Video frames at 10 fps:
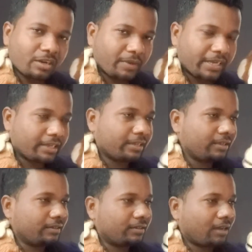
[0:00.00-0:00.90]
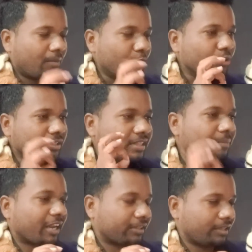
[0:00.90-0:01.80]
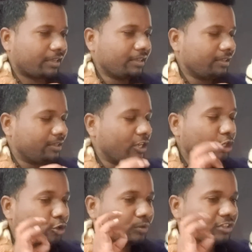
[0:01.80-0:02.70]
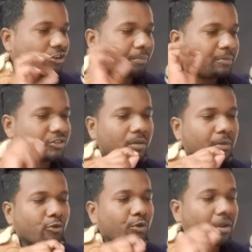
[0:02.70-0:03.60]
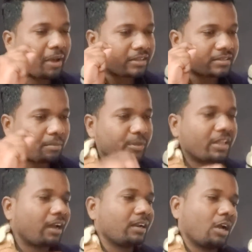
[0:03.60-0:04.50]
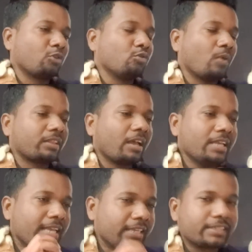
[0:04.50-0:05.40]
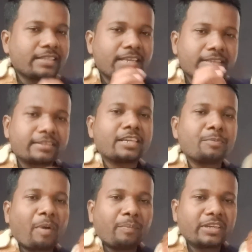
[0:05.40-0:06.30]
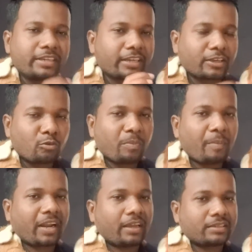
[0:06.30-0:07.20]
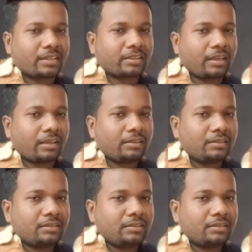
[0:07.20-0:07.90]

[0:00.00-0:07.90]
जनवरी हम लोग इसलिए मनाते हैं क्योंकि 26 जनवरी को ही हमारा संविधान लागू हुआ था इसलिए इसे रिपब्लिक डे के रूप में मनाया जाता है